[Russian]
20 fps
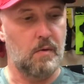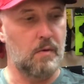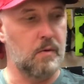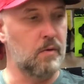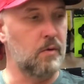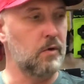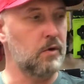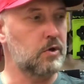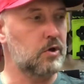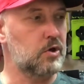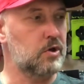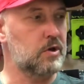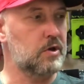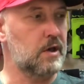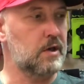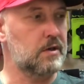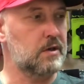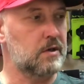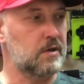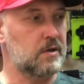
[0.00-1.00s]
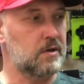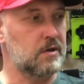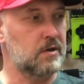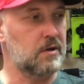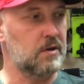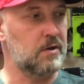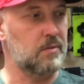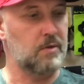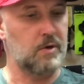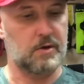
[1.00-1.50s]
от 16
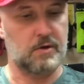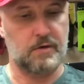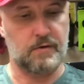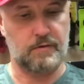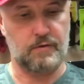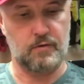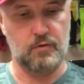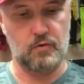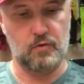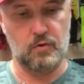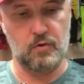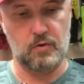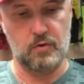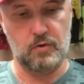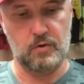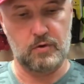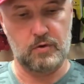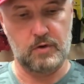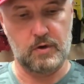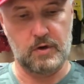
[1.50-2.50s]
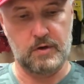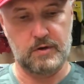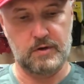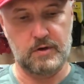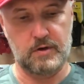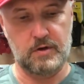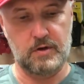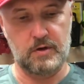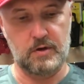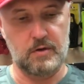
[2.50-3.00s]
сантиметров до
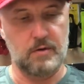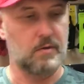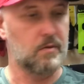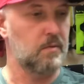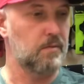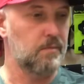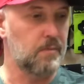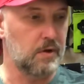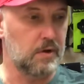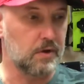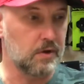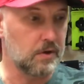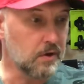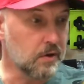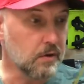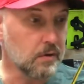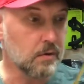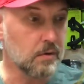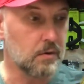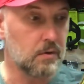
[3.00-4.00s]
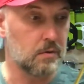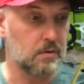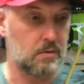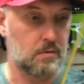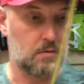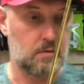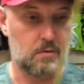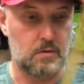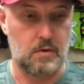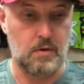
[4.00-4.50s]
35
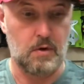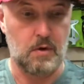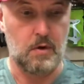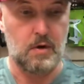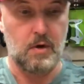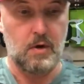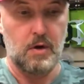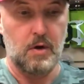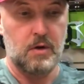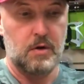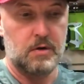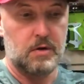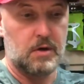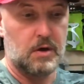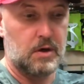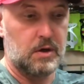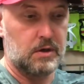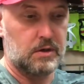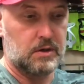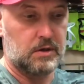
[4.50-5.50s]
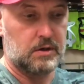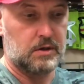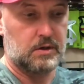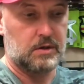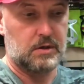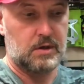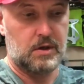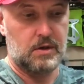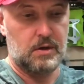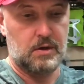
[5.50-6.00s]
это
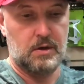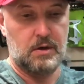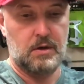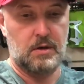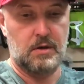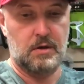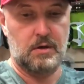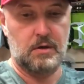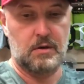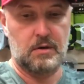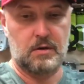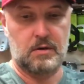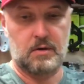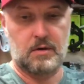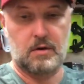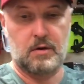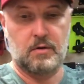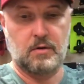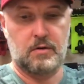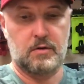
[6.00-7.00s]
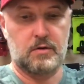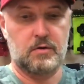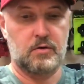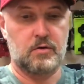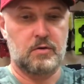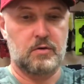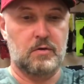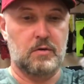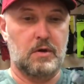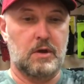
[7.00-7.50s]
раз а, а,
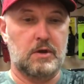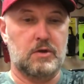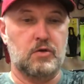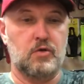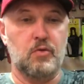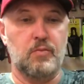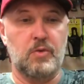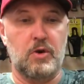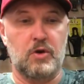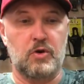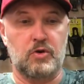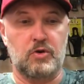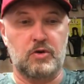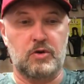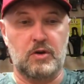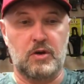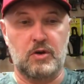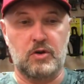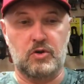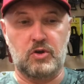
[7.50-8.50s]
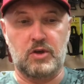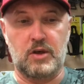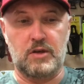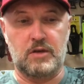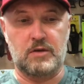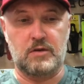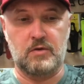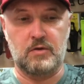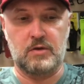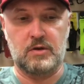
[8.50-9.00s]
отступающая
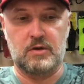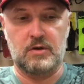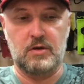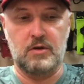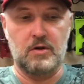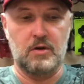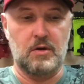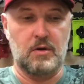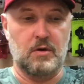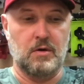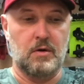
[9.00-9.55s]
часть от стены